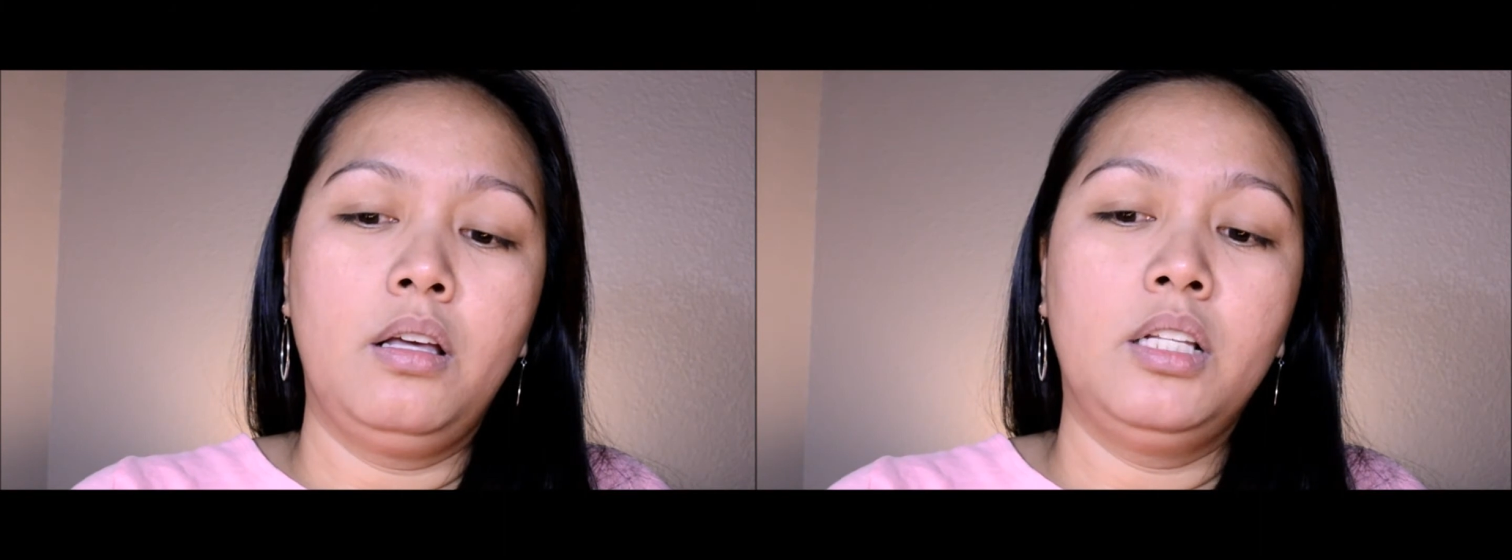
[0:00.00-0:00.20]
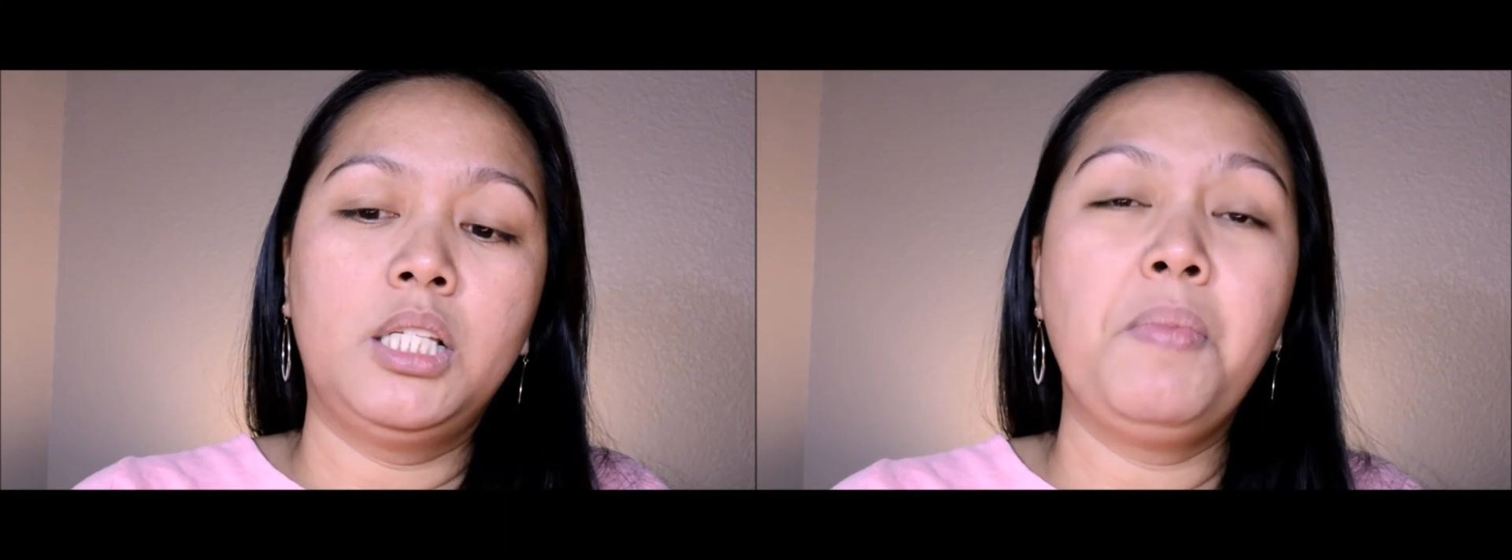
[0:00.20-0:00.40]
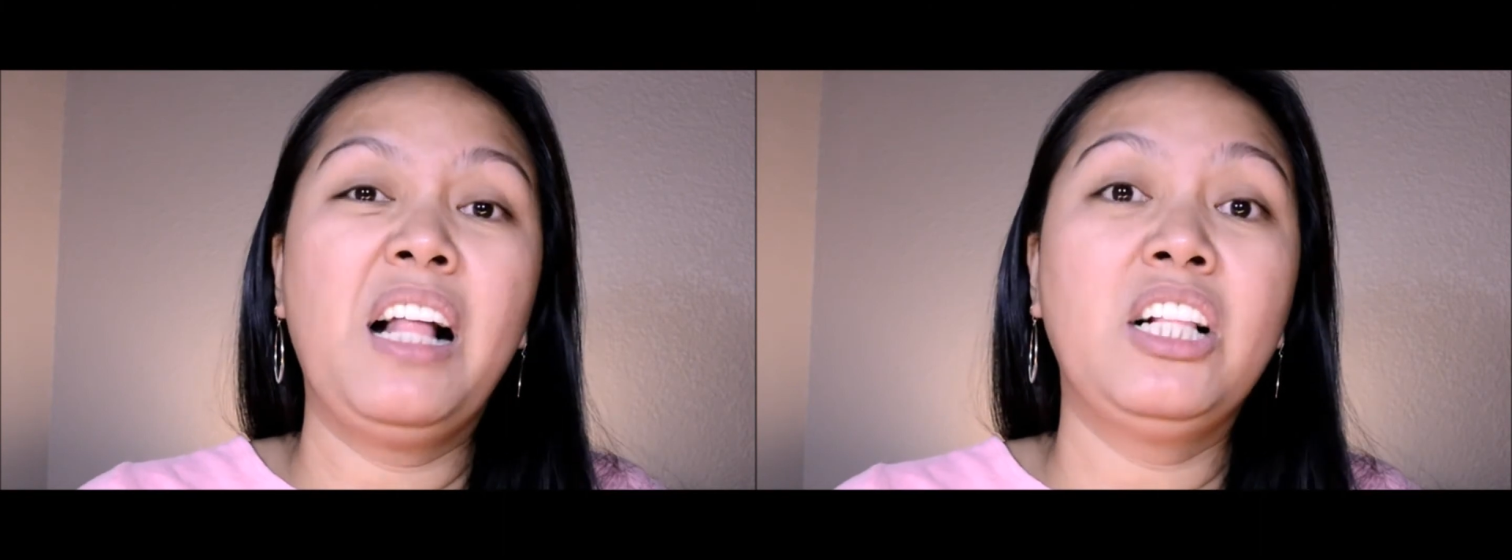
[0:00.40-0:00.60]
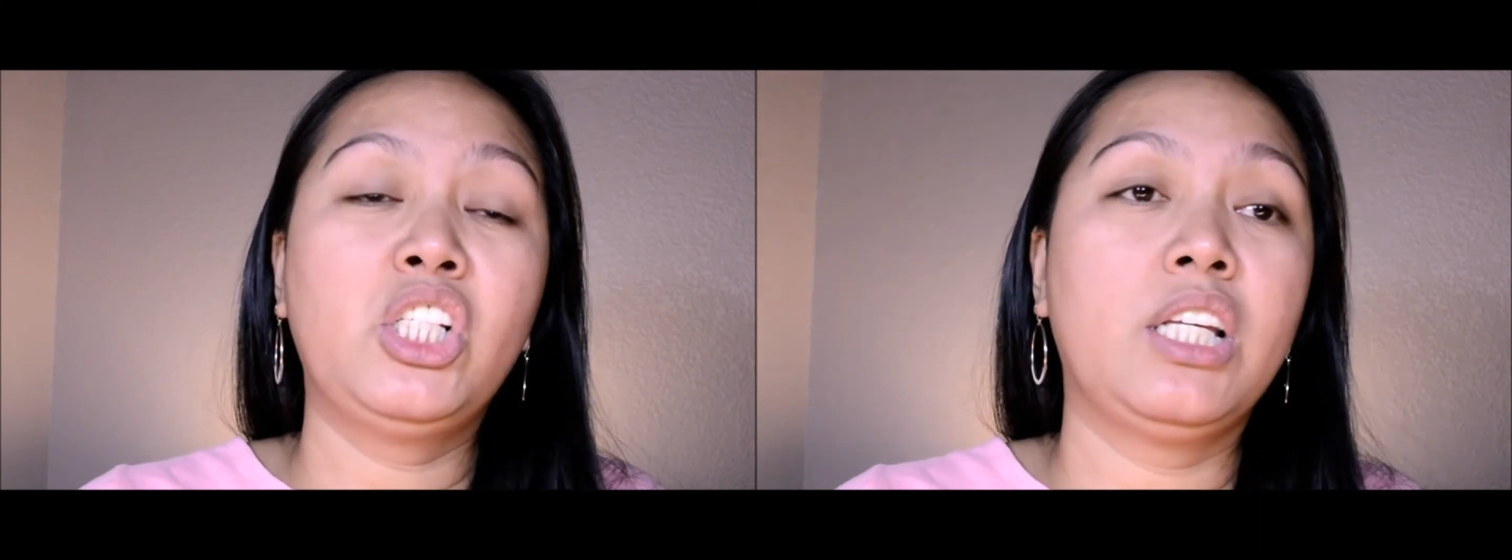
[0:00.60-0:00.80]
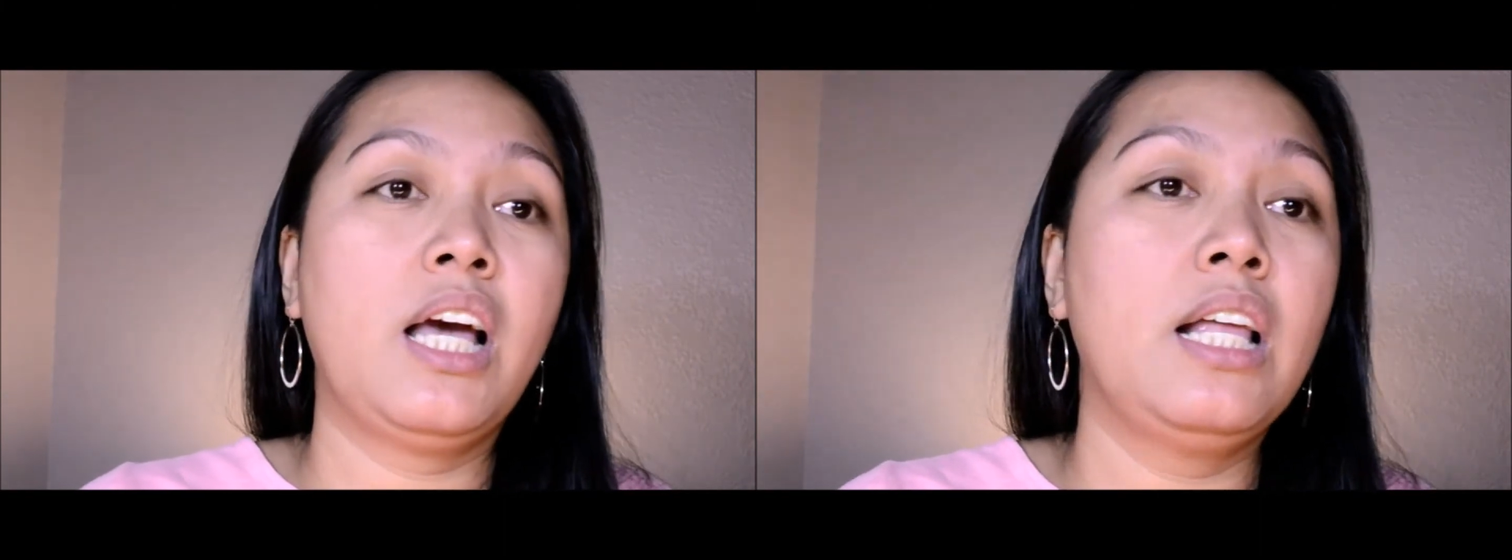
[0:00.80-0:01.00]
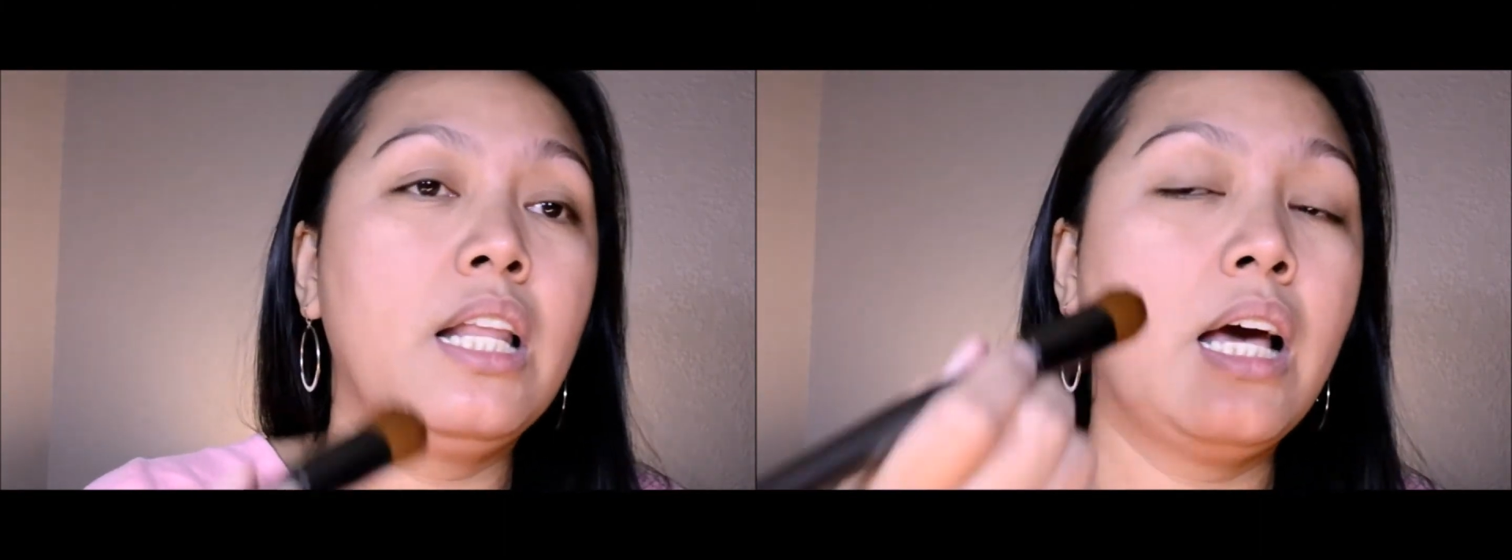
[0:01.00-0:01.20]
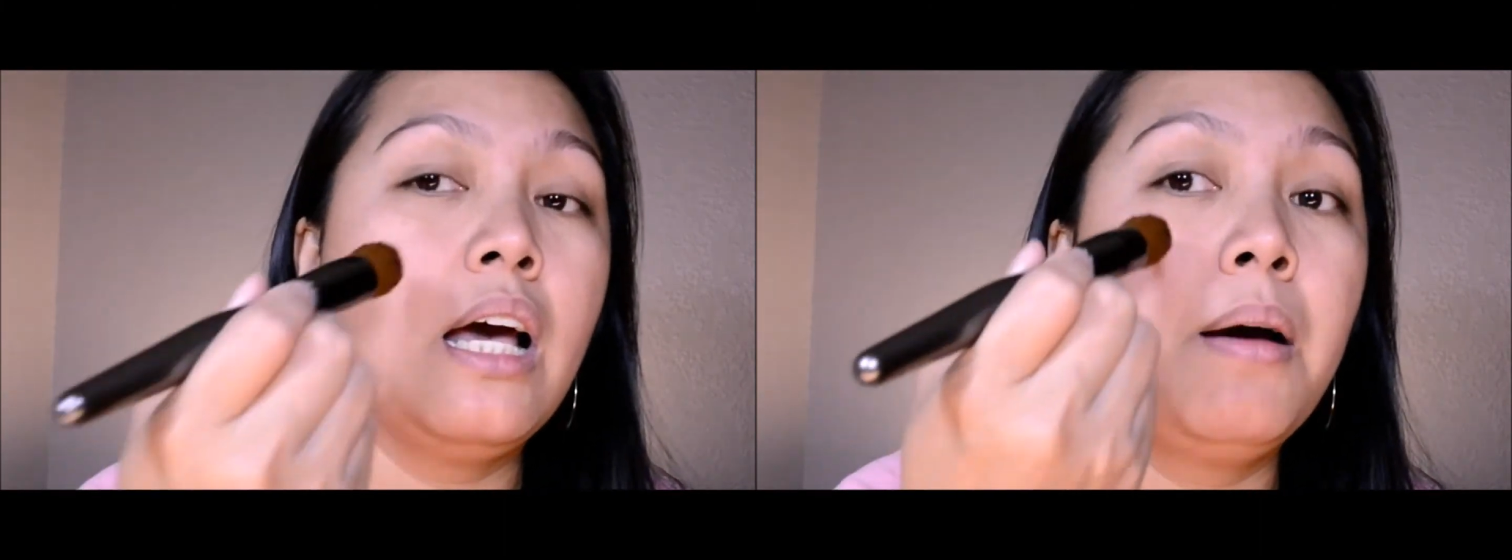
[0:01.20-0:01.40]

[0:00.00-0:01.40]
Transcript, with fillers: smell siya na